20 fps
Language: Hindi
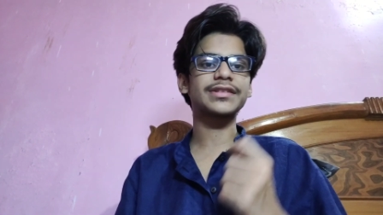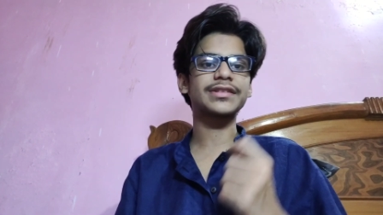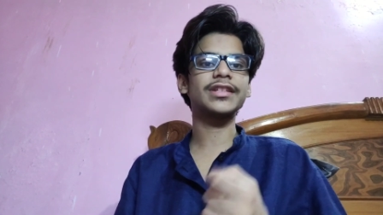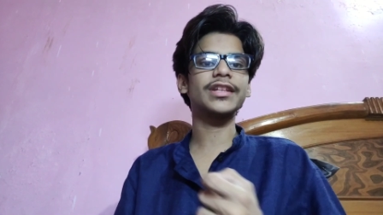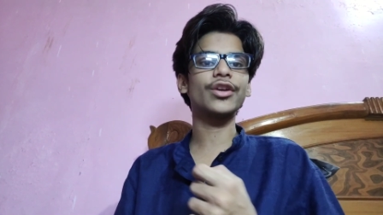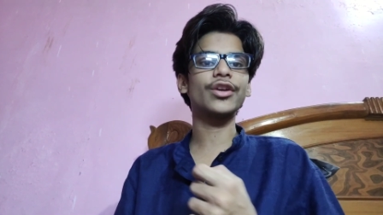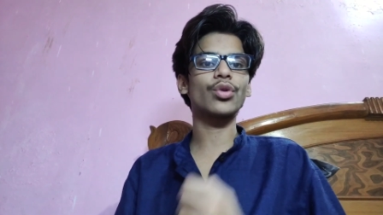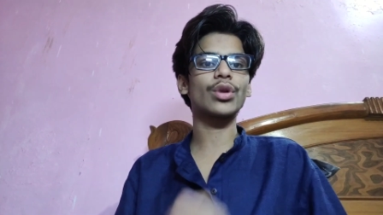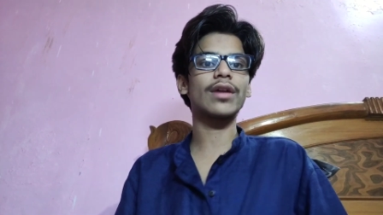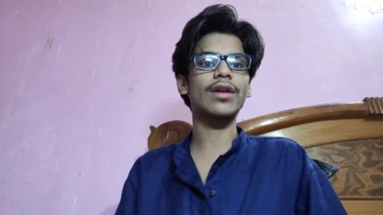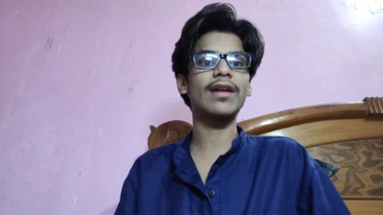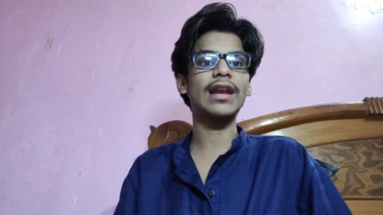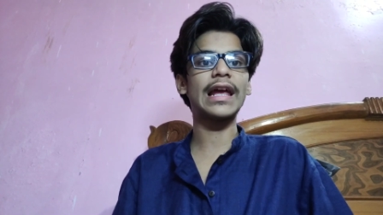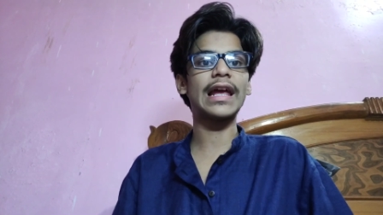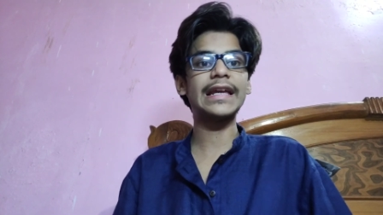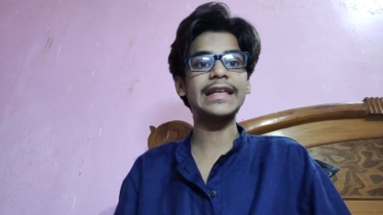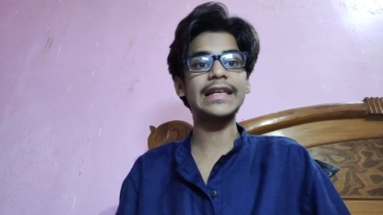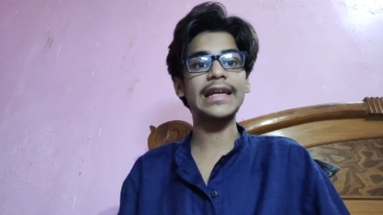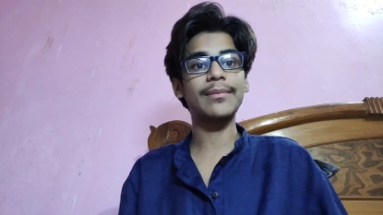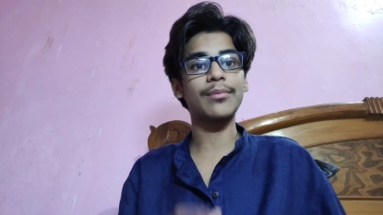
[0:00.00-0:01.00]
एक्स थ्री होने
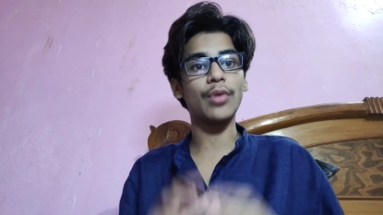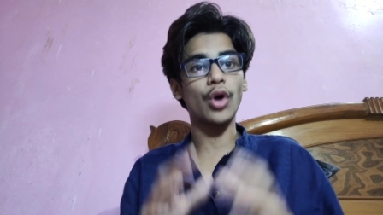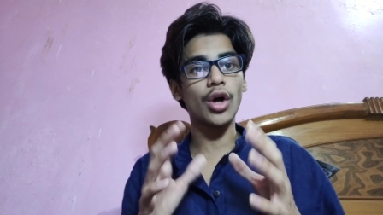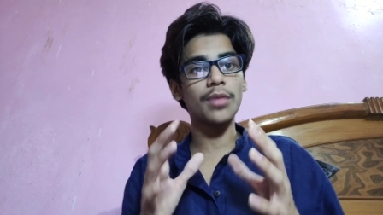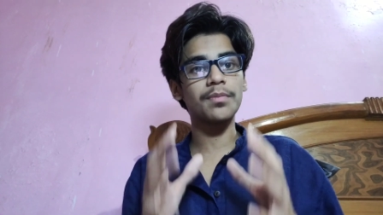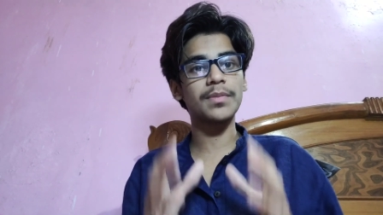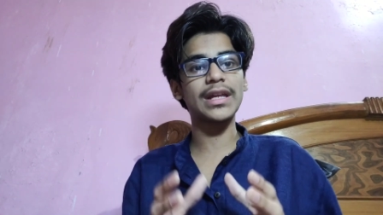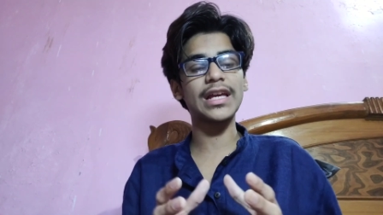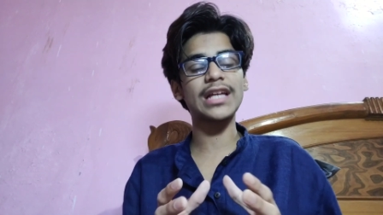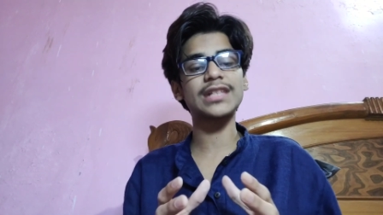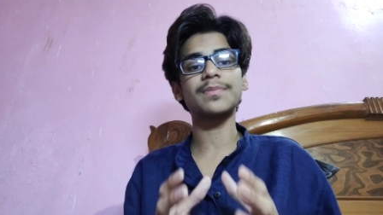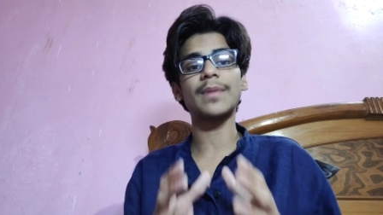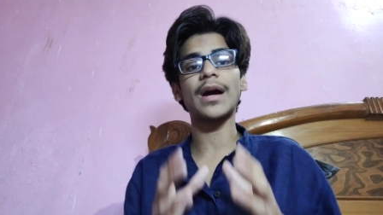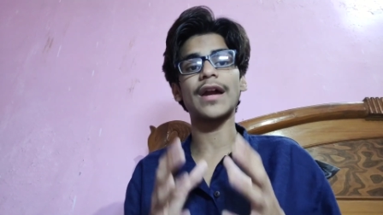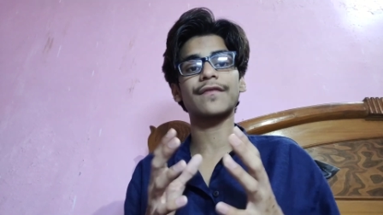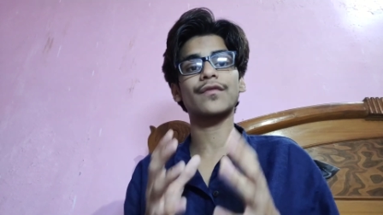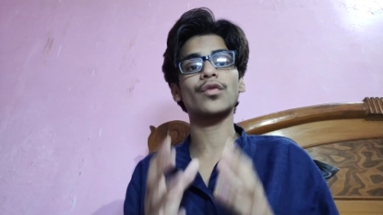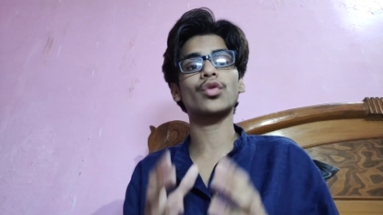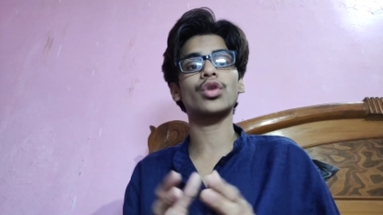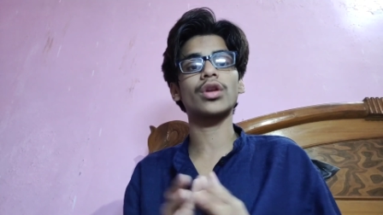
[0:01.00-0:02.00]
वाला है ये एक बहुत बढ़िया
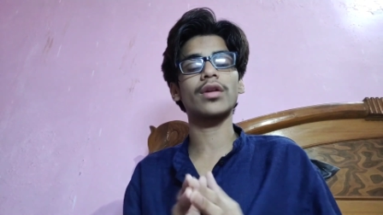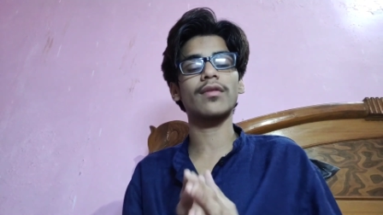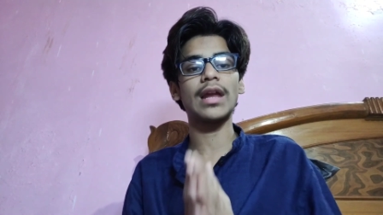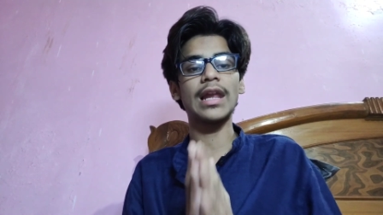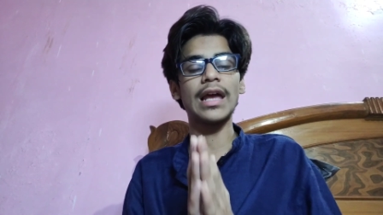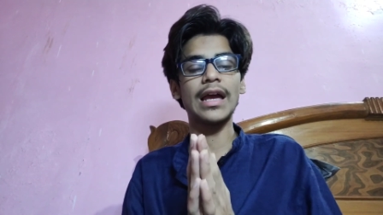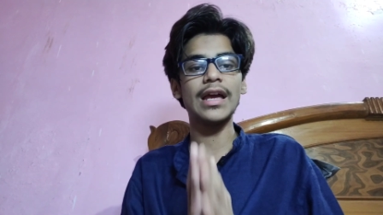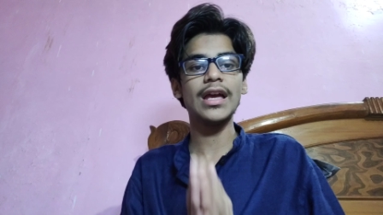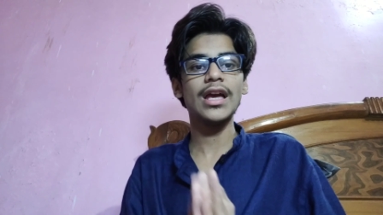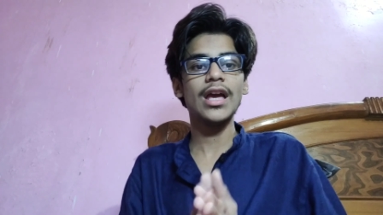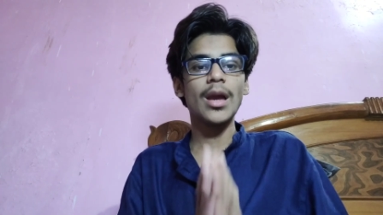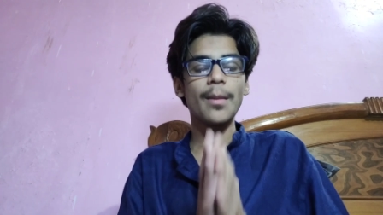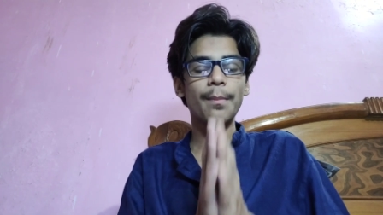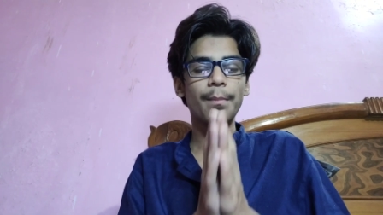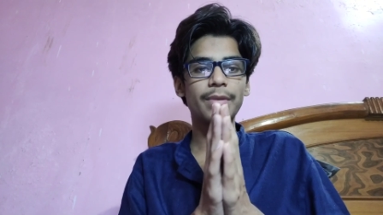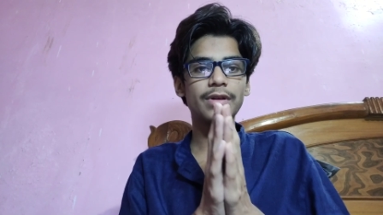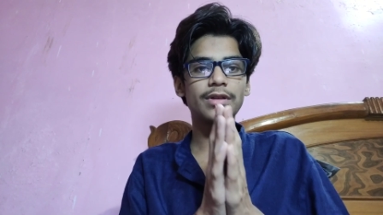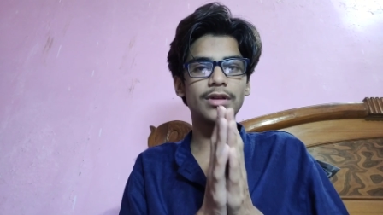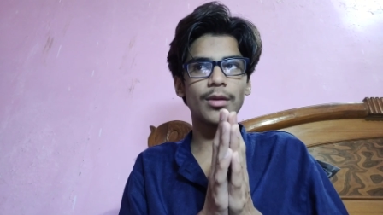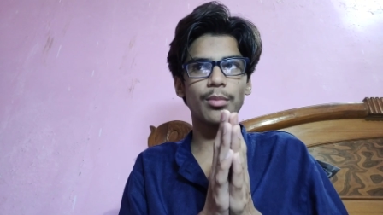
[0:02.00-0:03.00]
स्मार्टफोन होने वाला है
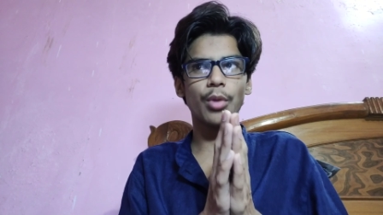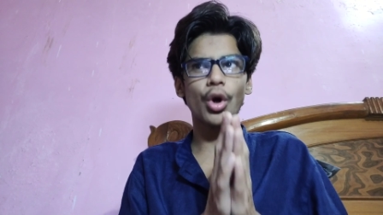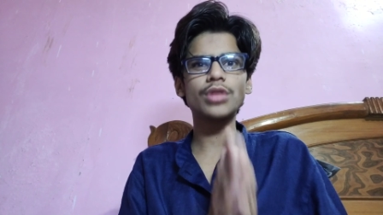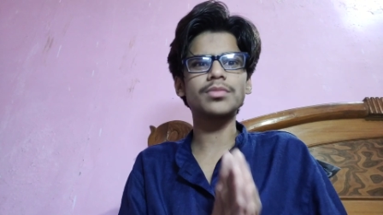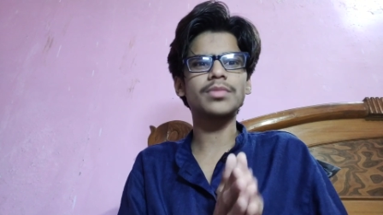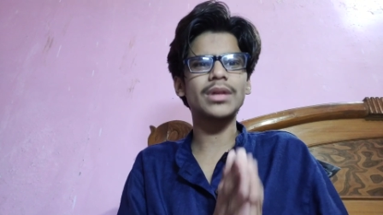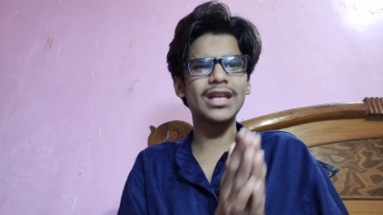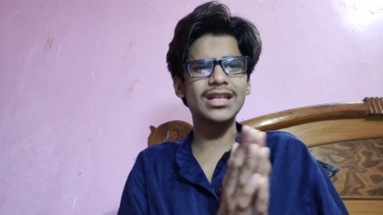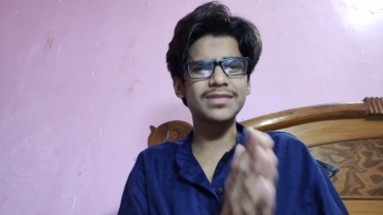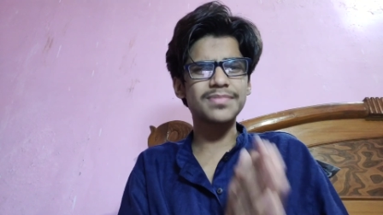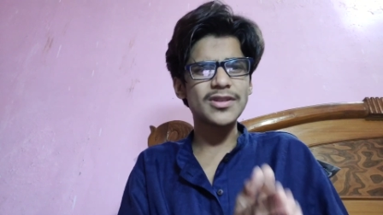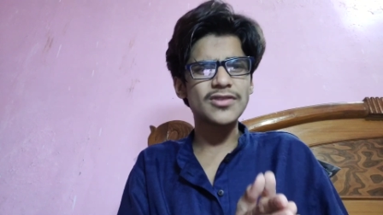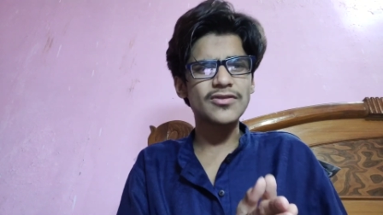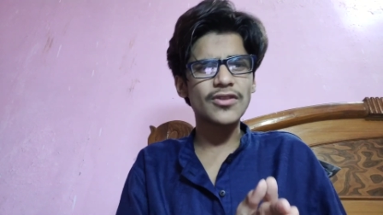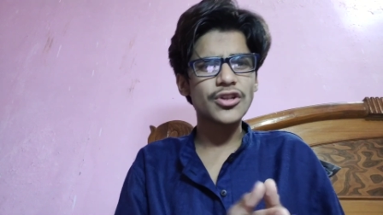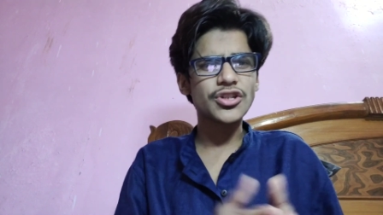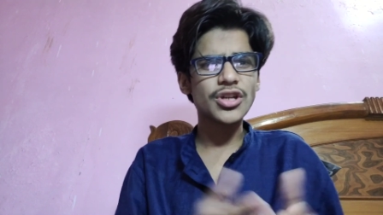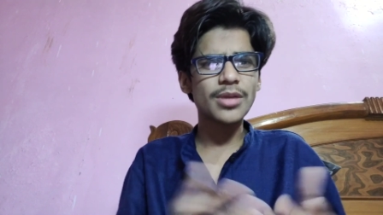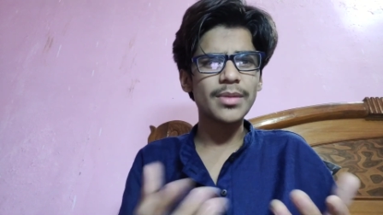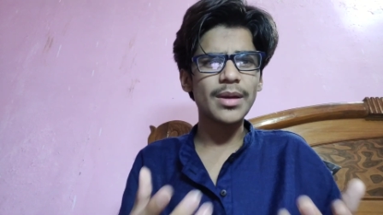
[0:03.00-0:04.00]
बहुत बढ़िया
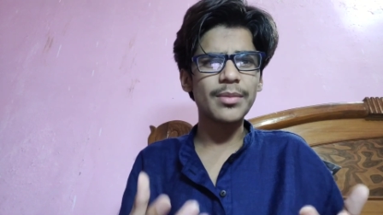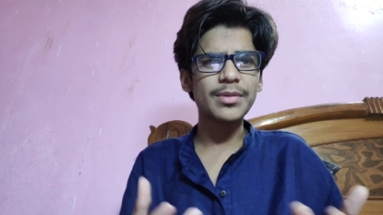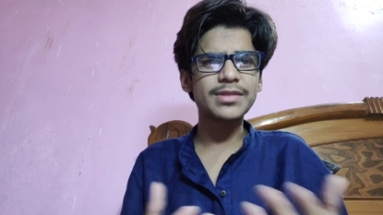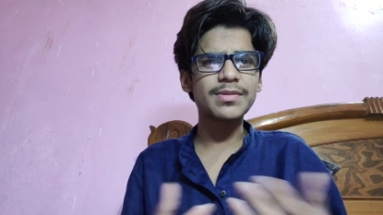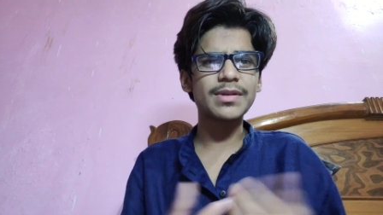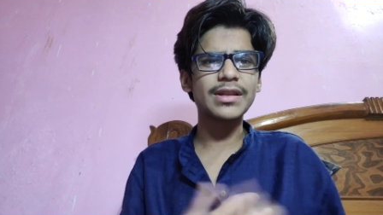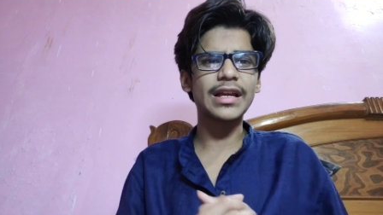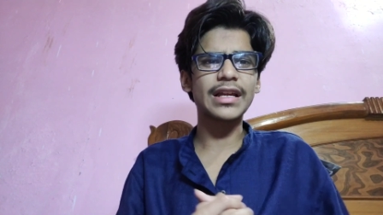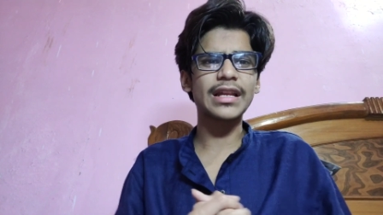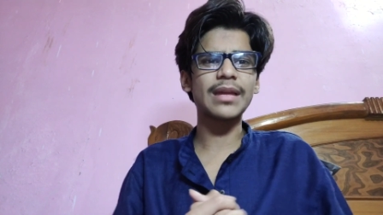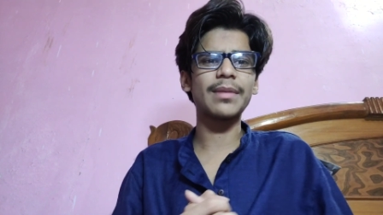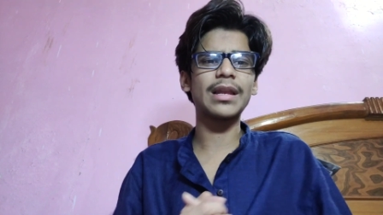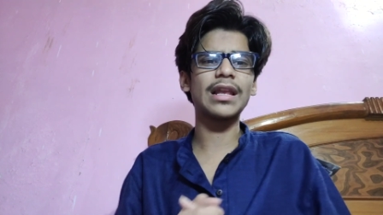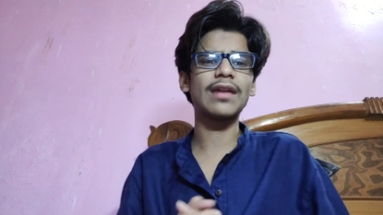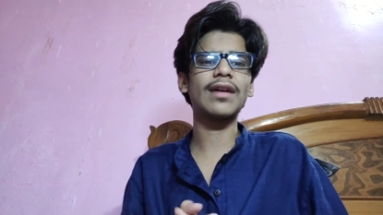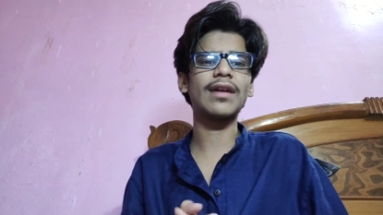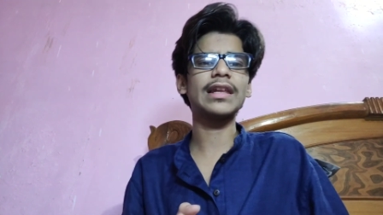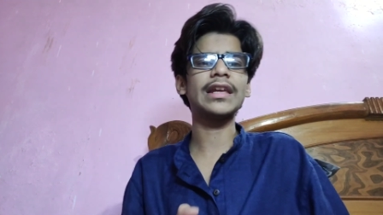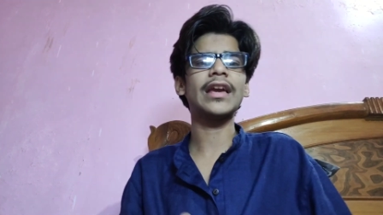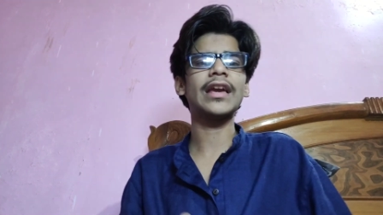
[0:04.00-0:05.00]
स्पेसिफिकेशन भी हम इसमें देखने
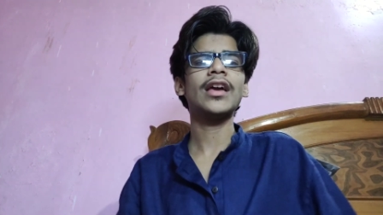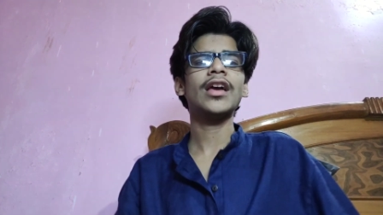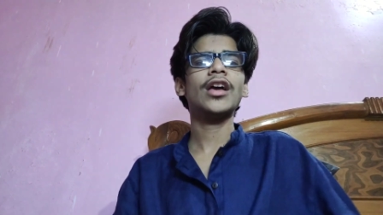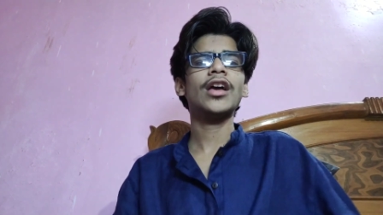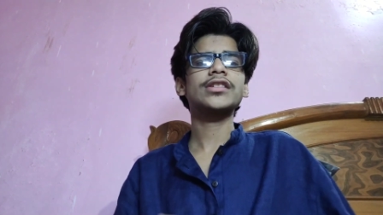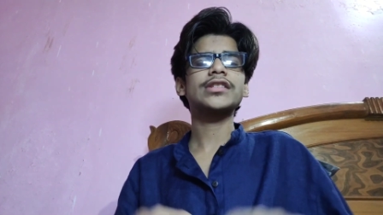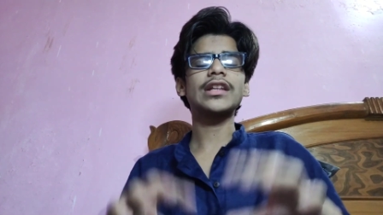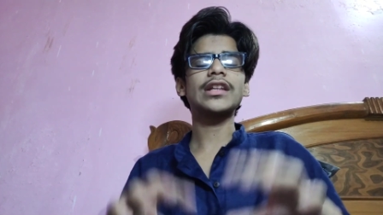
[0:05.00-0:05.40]
मिलने वाली है